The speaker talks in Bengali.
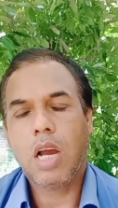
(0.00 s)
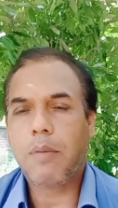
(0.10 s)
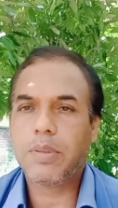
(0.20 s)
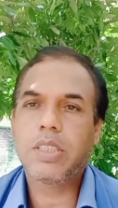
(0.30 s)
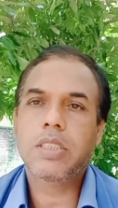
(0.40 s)

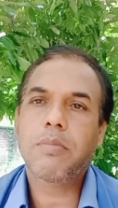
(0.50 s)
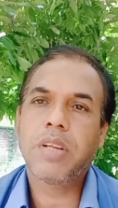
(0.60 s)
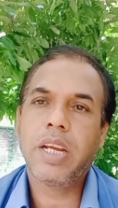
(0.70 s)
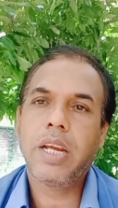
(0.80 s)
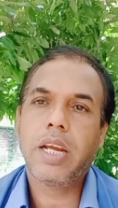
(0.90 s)
আপনাদের
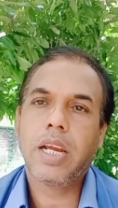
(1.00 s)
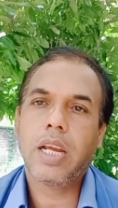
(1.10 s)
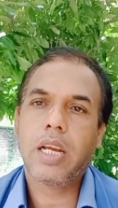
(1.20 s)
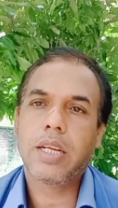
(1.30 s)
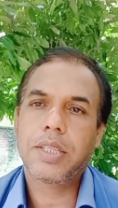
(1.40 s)
সামনে
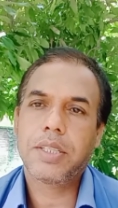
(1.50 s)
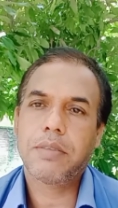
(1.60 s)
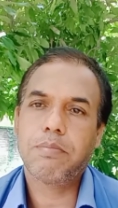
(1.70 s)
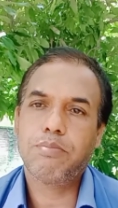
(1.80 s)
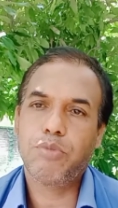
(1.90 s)

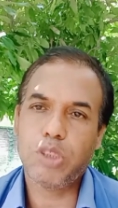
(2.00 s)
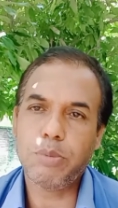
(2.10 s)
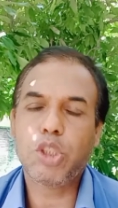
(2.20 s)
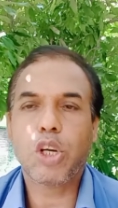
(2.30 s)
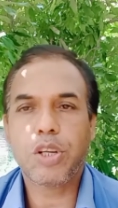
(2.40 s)
যে
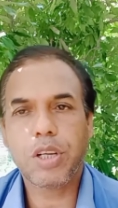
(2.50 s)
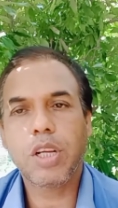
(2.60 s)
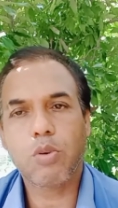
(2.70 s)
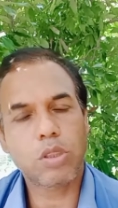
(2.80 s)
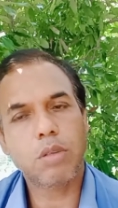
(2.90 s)
বিষয়টা
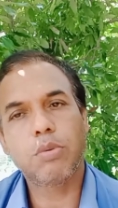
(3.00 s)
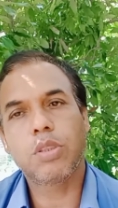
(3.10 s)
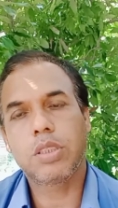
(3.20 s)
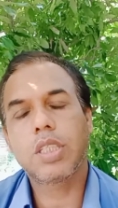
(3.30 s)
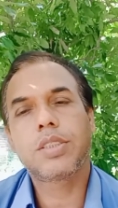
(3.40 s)
নিয়ে কথা
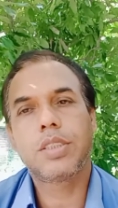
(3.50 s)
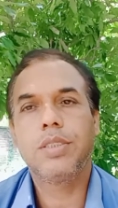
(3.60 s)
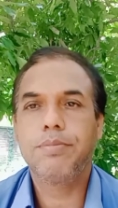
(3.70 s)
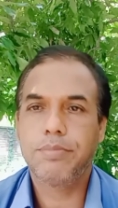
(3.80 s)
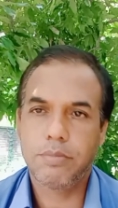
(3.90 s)
বলতে চাচ্ছি
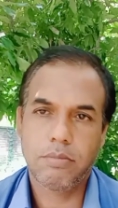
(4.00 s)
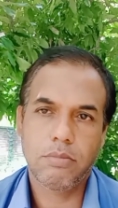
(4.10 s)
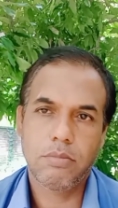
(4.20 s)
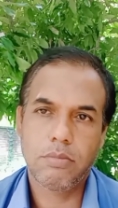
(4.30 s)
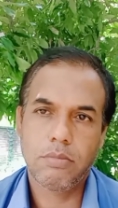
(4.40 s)

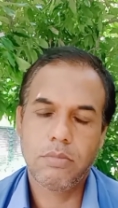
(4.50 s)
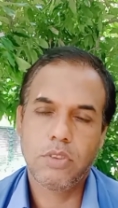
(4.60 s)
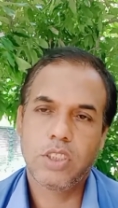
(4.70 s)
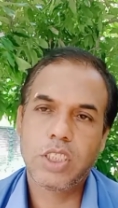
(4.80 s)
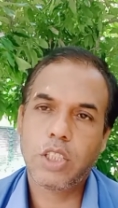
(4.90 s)

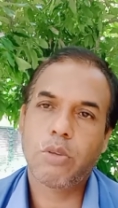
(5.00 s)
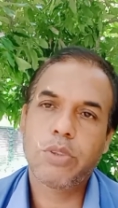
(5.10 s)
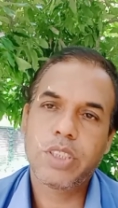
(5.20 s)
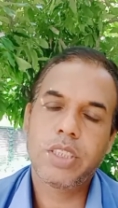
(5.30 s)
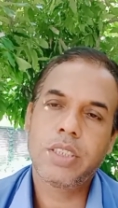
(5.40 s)
সেটা
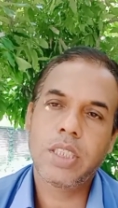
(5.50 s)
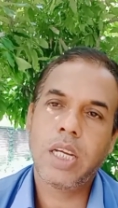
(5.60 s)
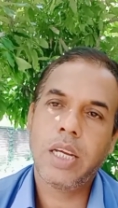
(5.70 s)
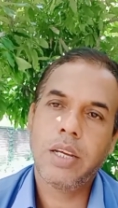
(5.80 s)
হচ্ছে যে